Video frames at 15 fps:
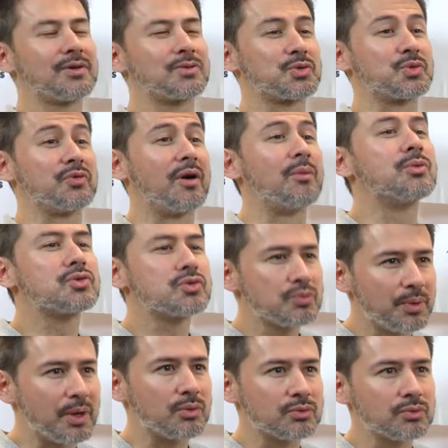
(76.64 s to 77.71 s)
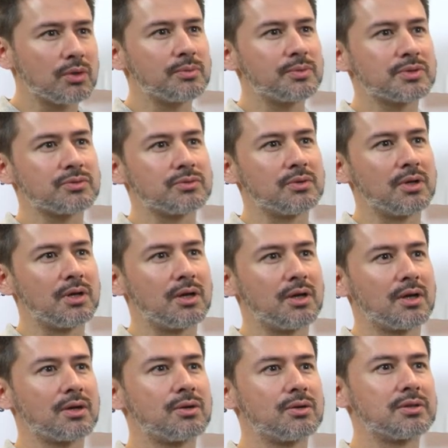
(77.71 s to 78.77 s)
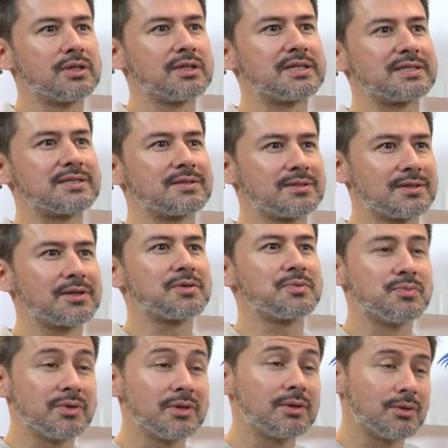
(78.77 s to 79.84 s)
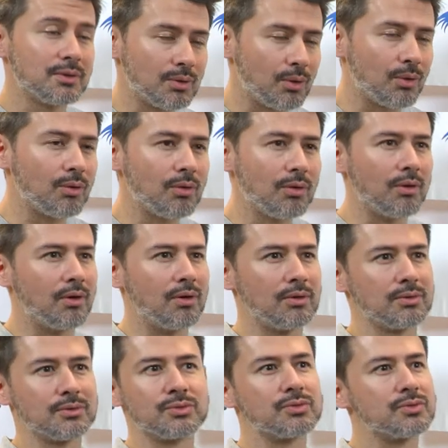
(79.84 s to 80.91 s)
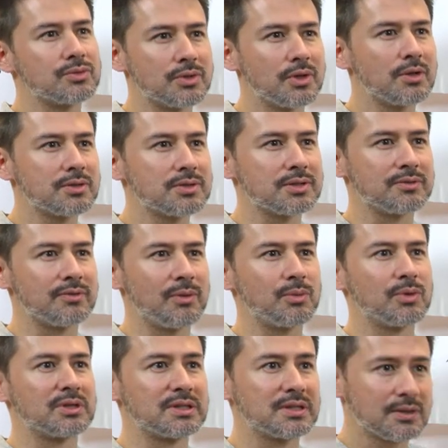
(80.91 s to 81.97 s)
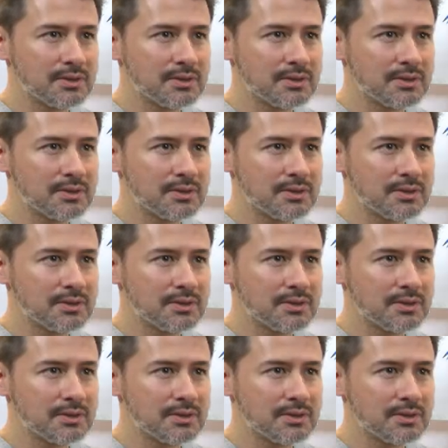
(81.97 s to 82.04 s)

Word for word: que je suis vraiment super content parce qu'on a récolté 5000 euros en deux heures. C'est vraiment un très